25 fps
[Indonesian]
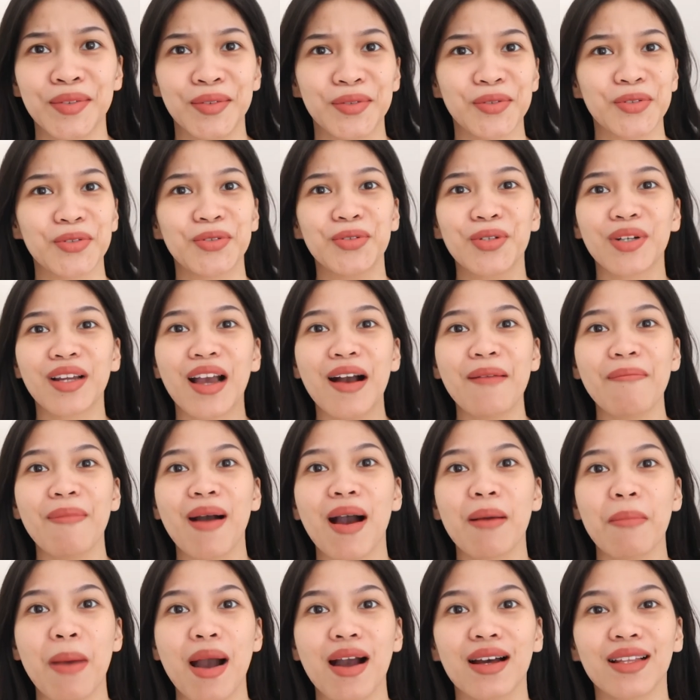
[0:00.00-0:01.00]
jujur
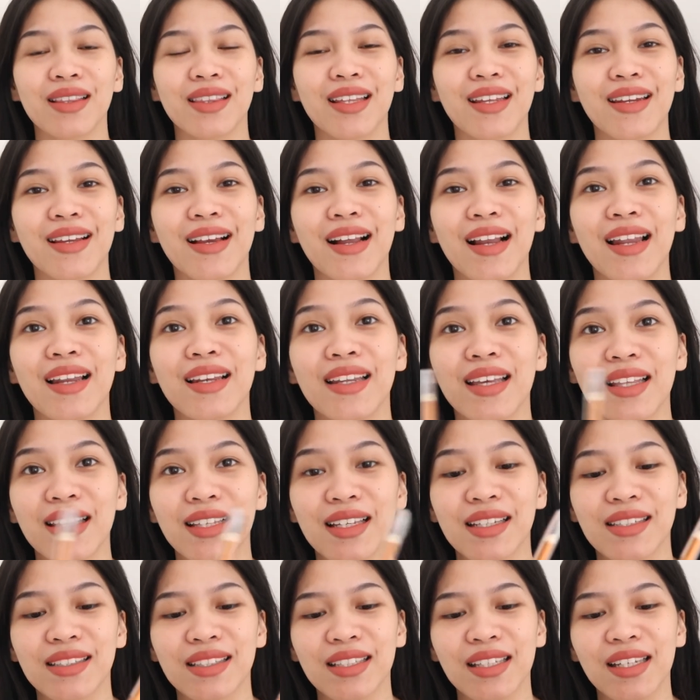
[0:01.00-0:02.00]
gampang banget Tadi kalian lihat
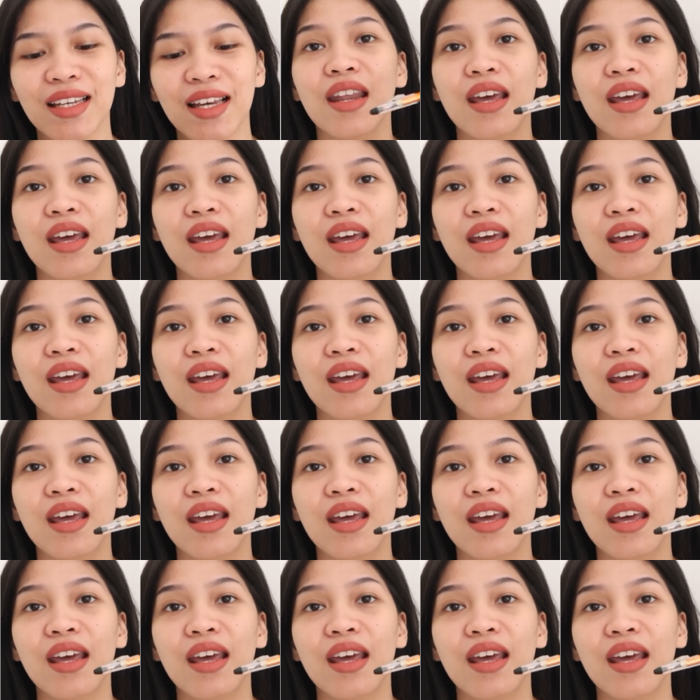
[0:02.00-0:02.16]
gak sih?